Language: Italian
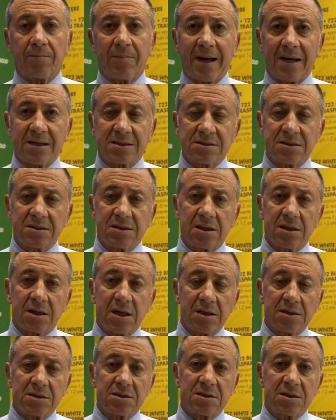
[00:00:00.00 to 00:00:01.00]
a base di
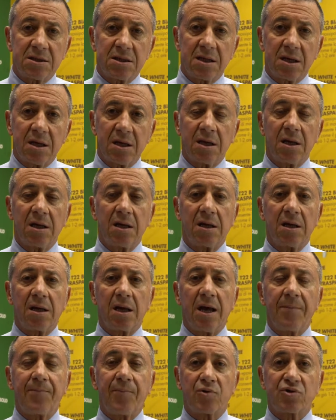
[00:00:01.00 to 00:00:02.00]
resine
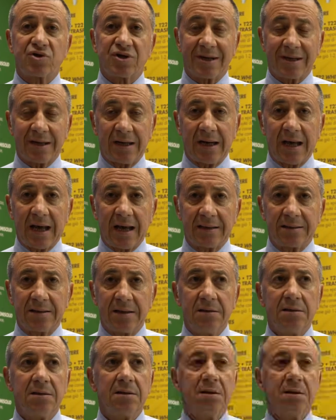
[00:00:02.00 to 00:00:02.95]
eh, acrilate